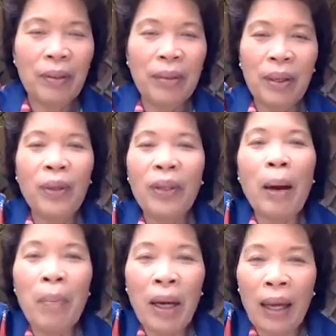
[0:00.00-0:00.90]
เขาจะ
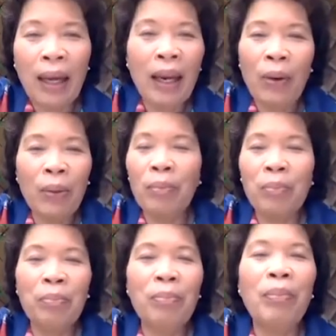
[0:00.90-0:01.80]
ทำอะไรให้เรา
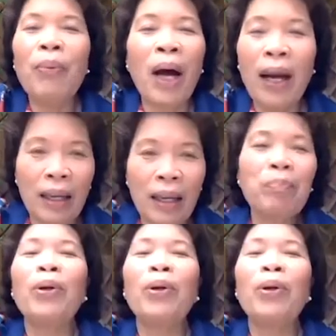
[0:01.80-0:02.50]
ไม่ว่ากัน